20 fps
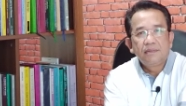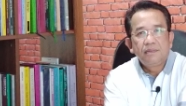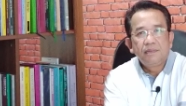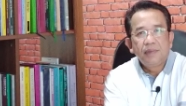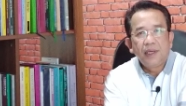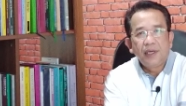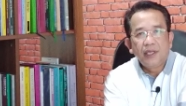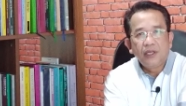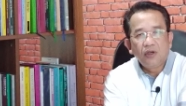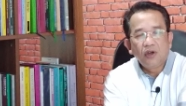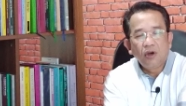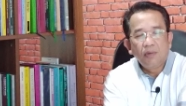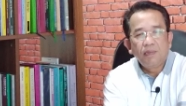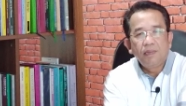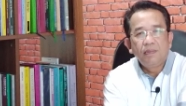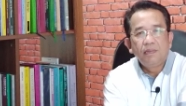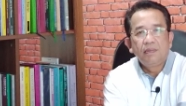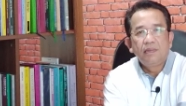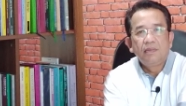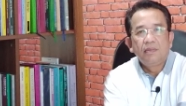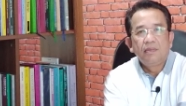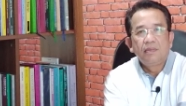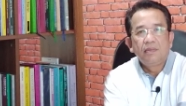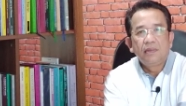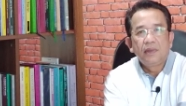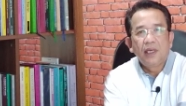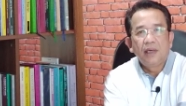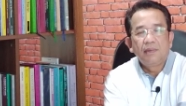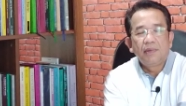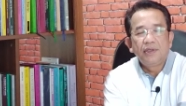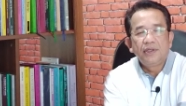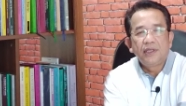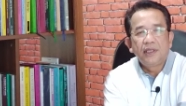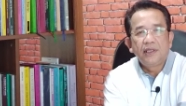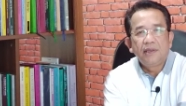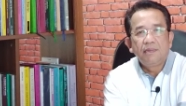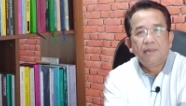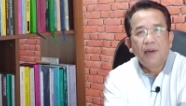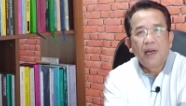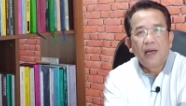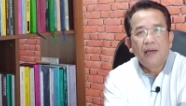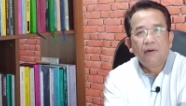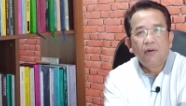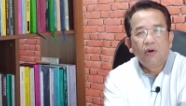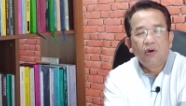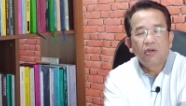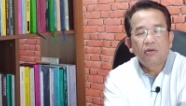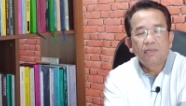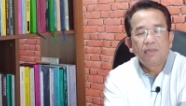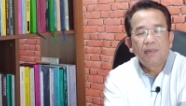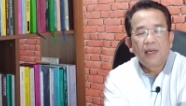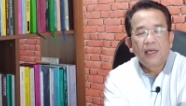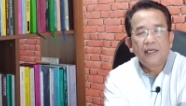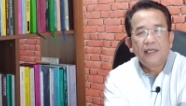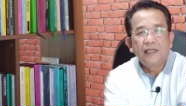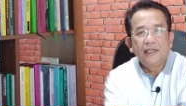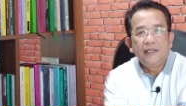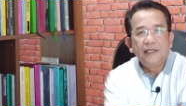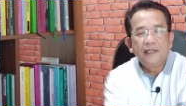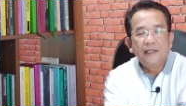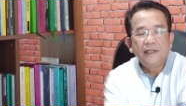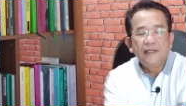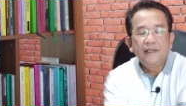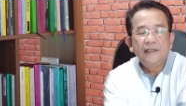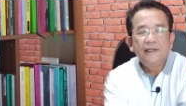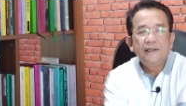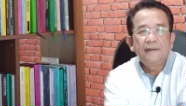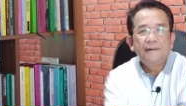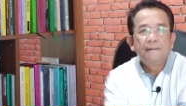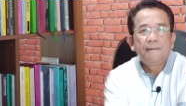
perikop yang menjadi bahan khotbah ini